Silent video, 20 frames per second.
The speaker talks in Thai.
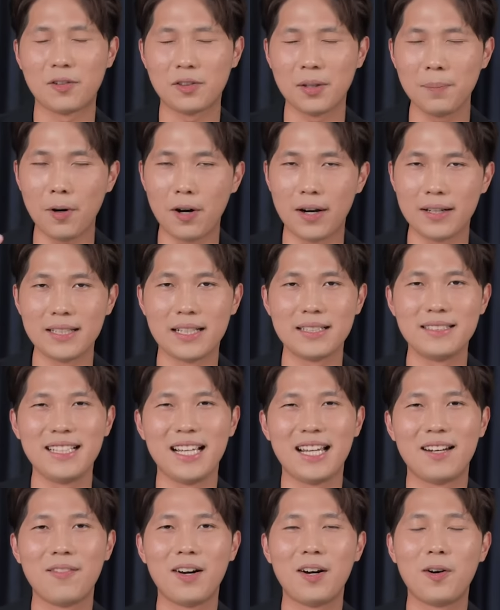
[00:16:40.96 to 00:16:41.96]
เราต้องบอกให้ชัด
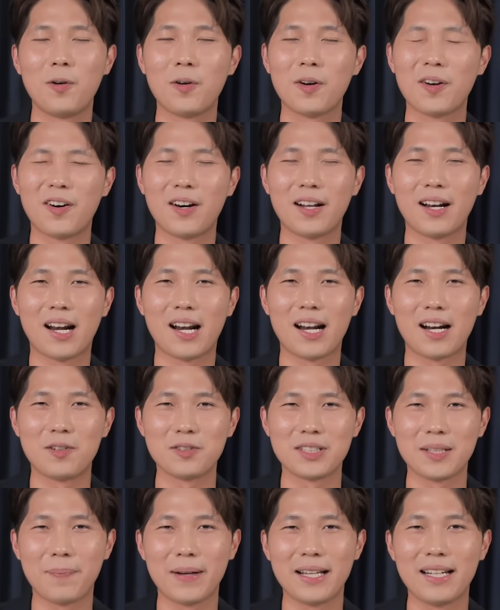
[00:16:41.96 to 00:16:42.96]
เจนว่าองค์กรเรา
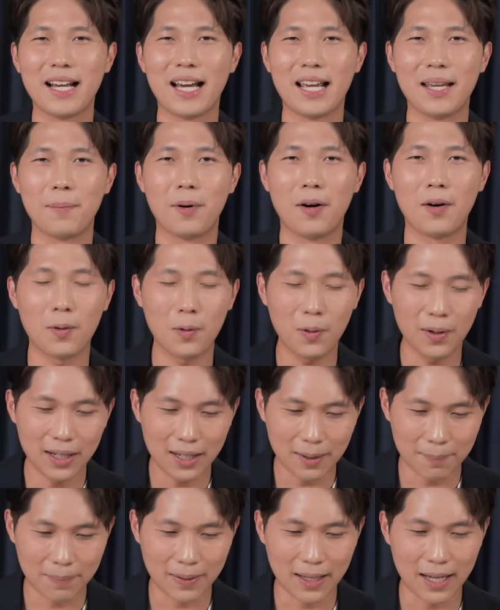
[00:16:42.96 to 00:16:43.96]
จะไปไหนเพราะคน
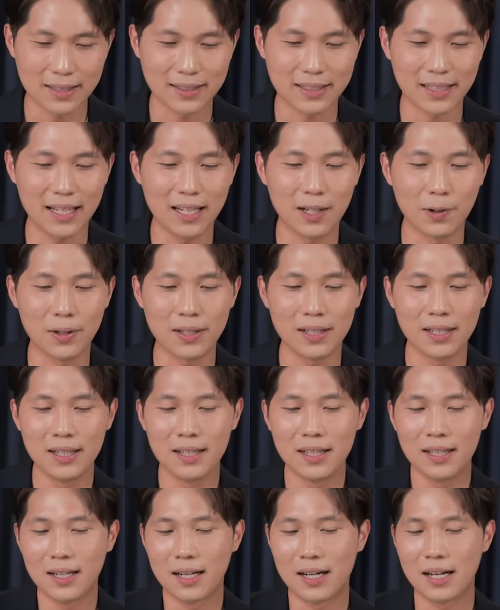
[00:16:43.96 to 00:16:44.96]
ทำงานจะได้ลด
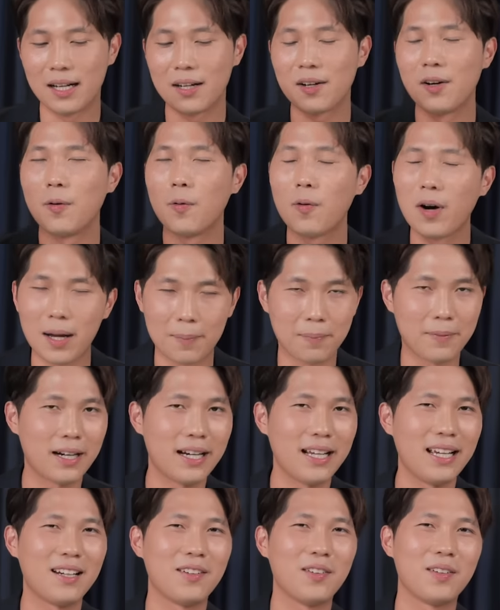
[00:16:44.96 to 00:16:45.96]
เรื่องของความเค
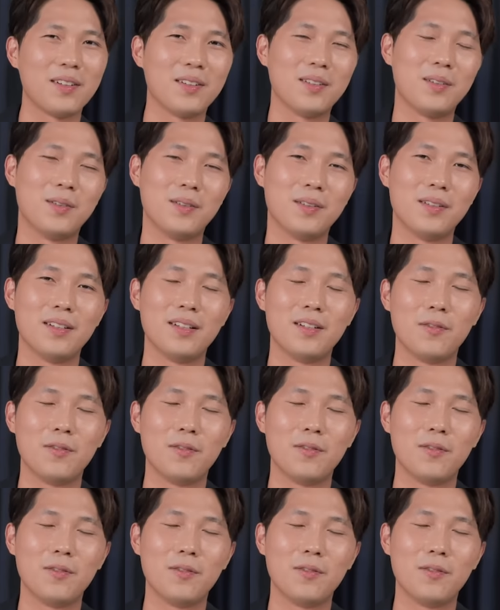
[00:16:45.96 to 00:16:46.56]
รียดลดลง